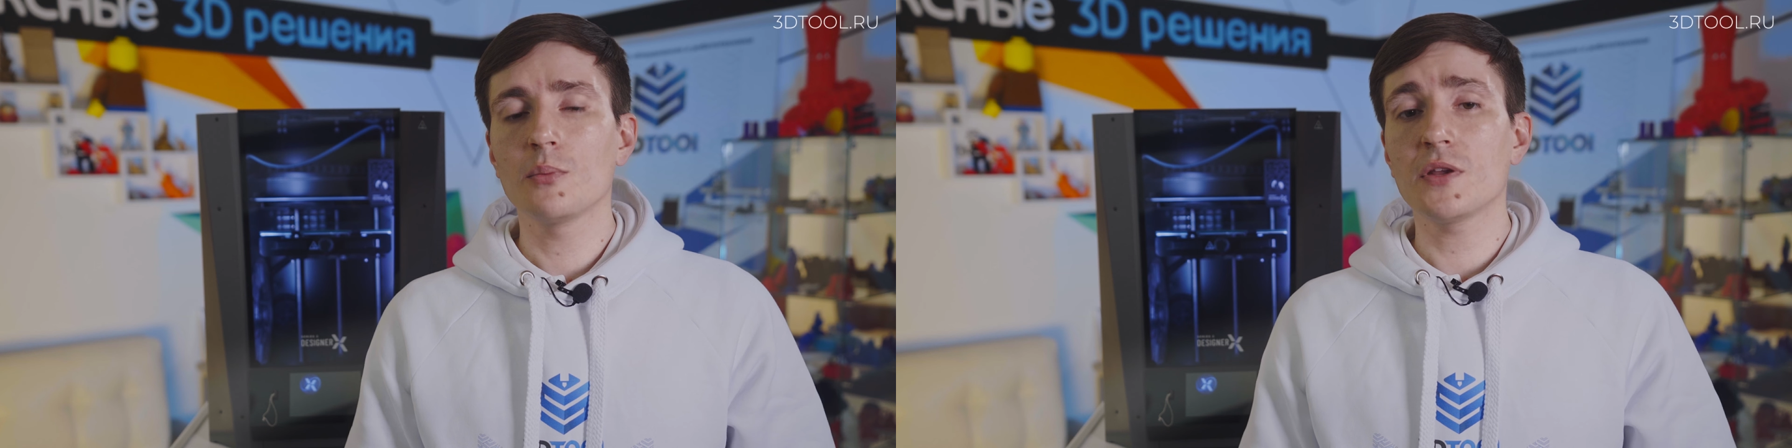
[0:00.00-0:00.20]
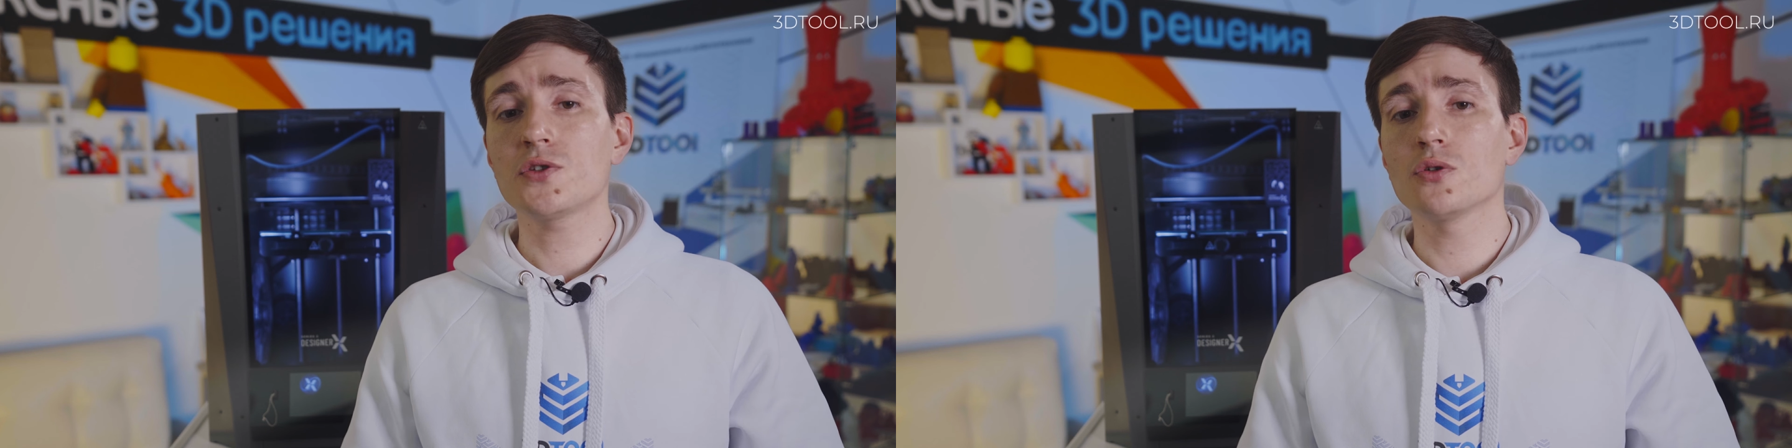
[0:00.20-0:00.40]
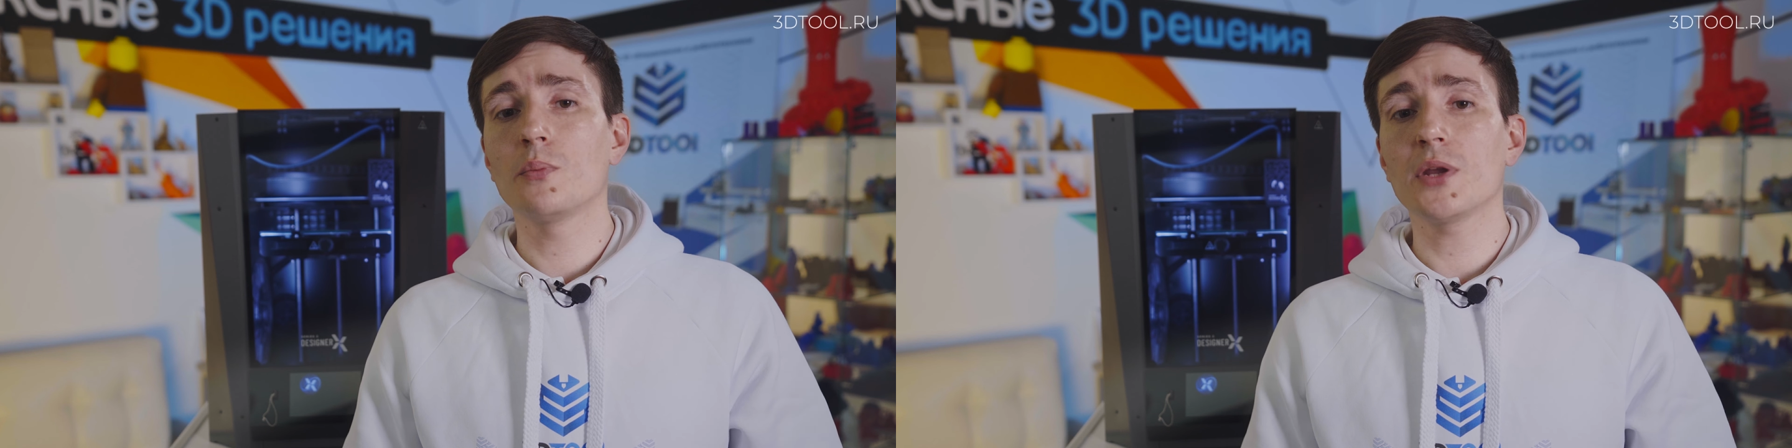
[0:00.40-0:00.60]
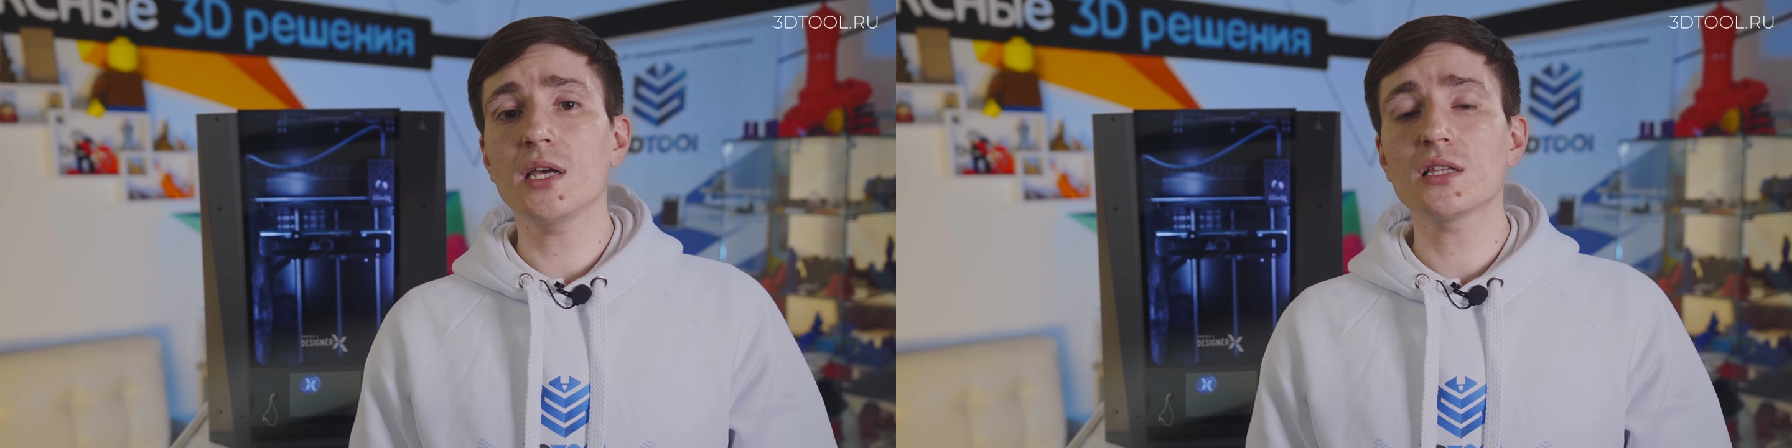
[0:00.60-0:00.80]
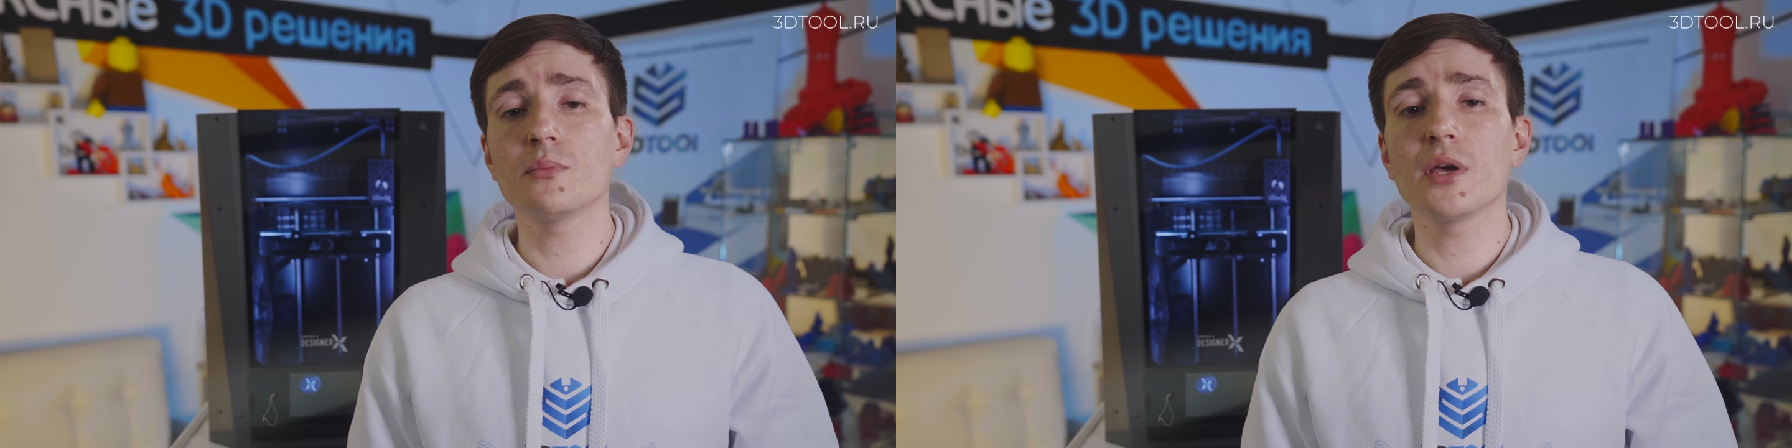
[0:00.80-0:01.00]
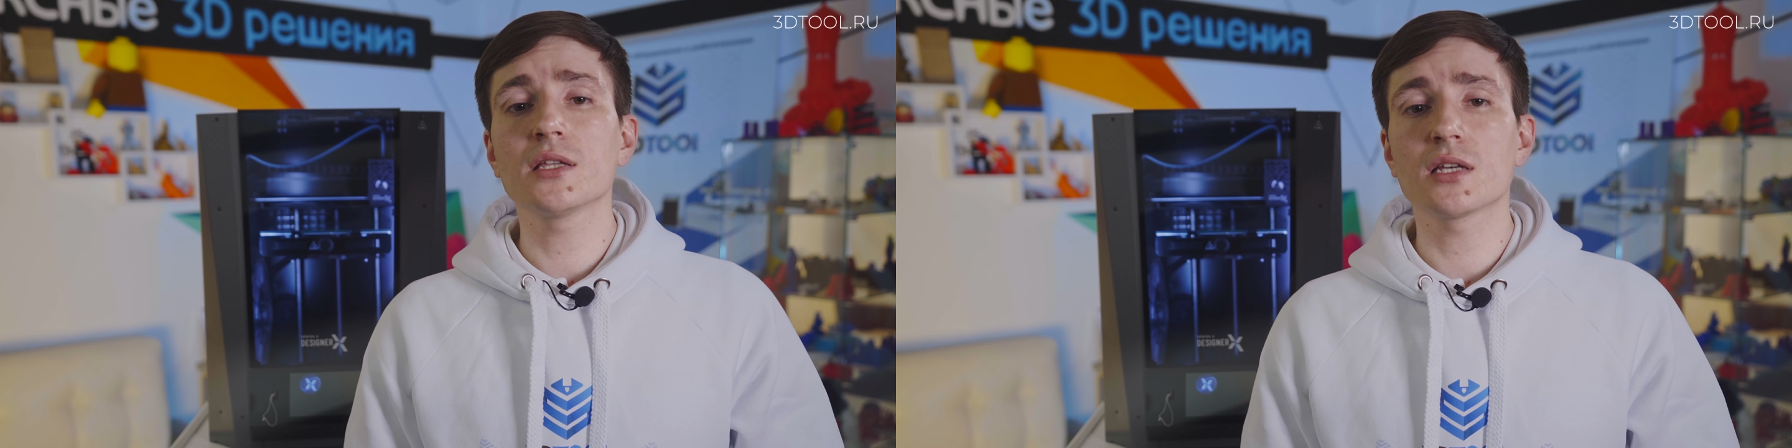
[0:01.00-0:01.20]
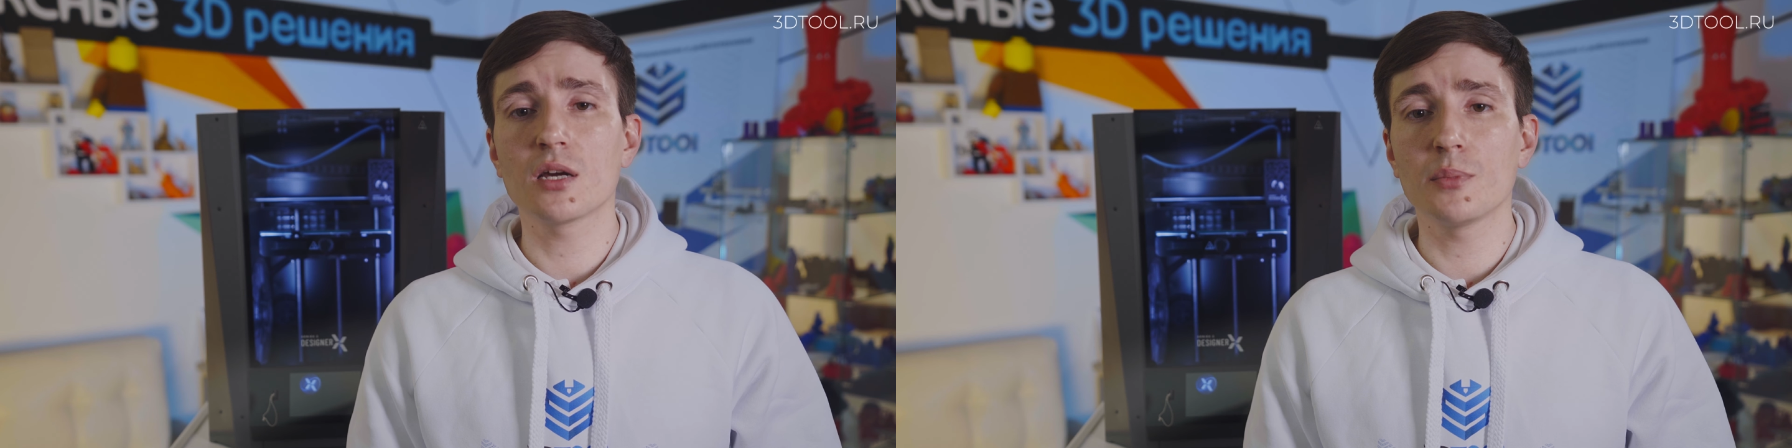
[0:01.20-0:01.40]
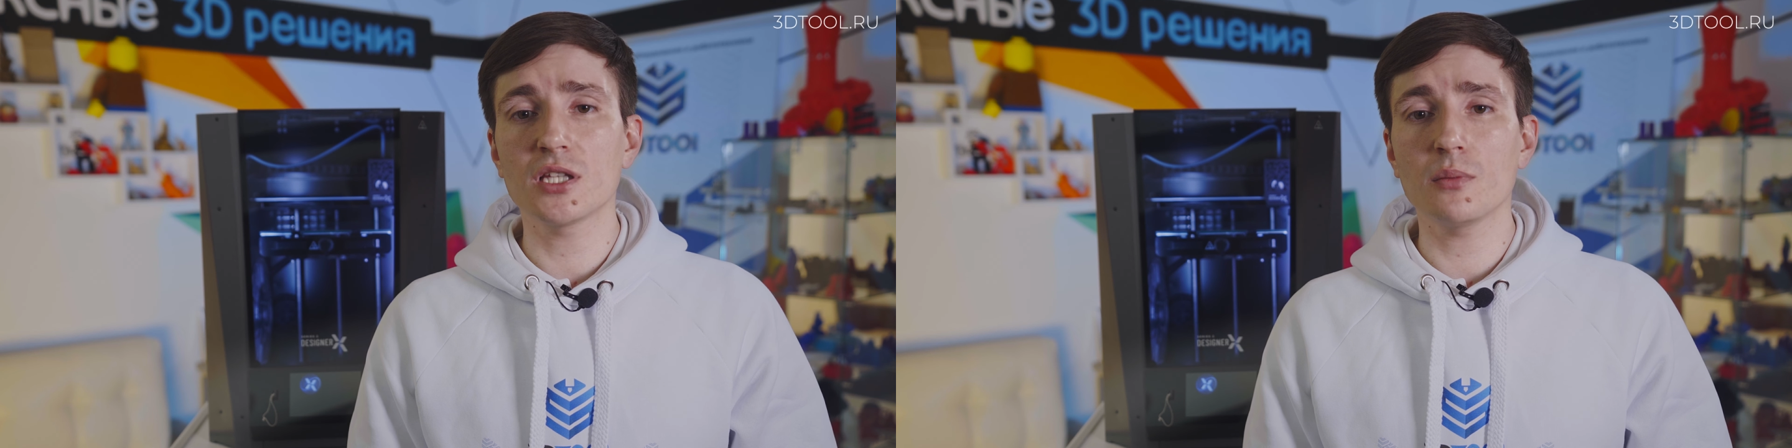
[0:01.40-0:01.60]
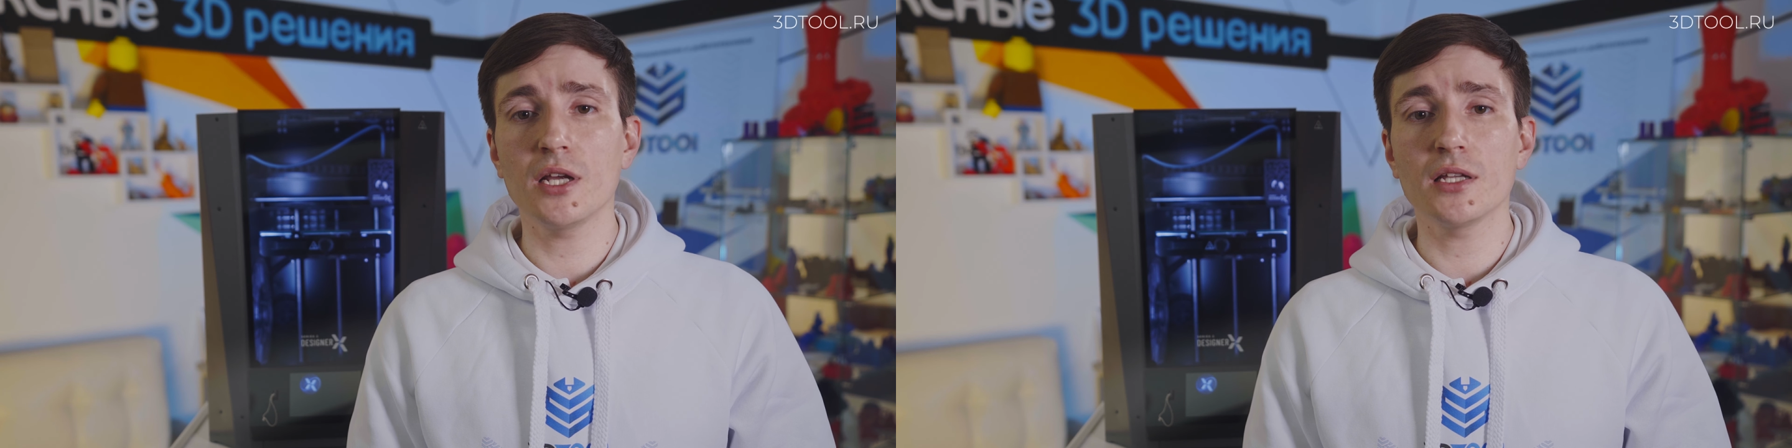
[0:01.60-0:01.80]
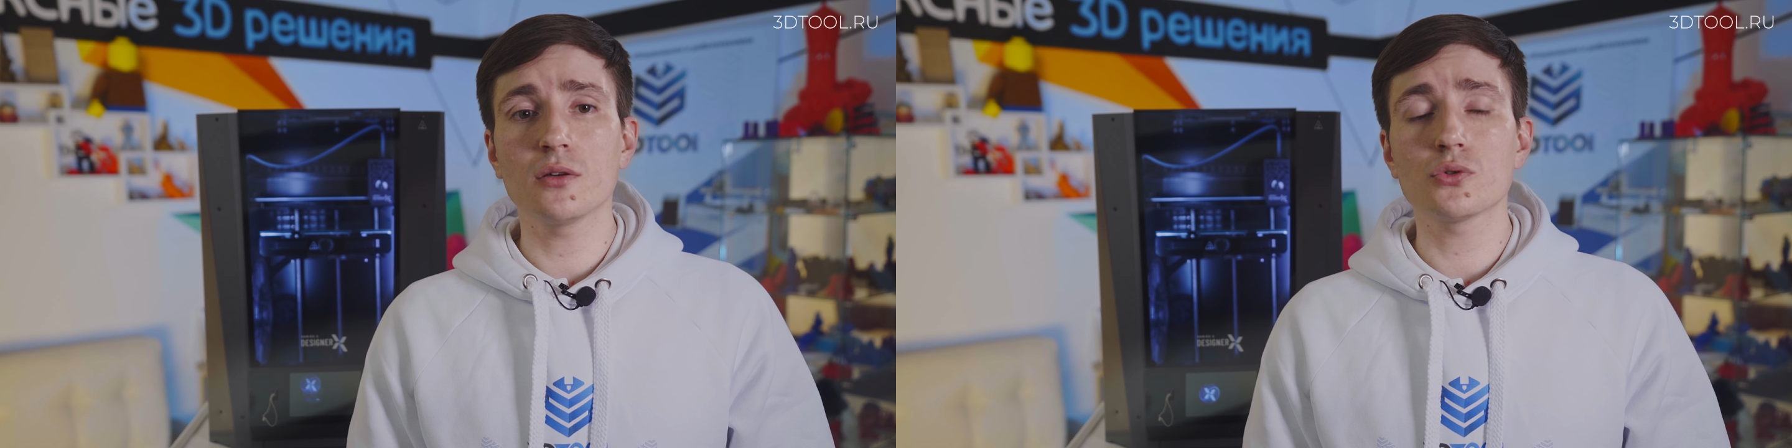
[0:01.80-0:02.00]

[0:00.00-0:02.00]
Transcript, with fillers: При всем при этом энергопотребление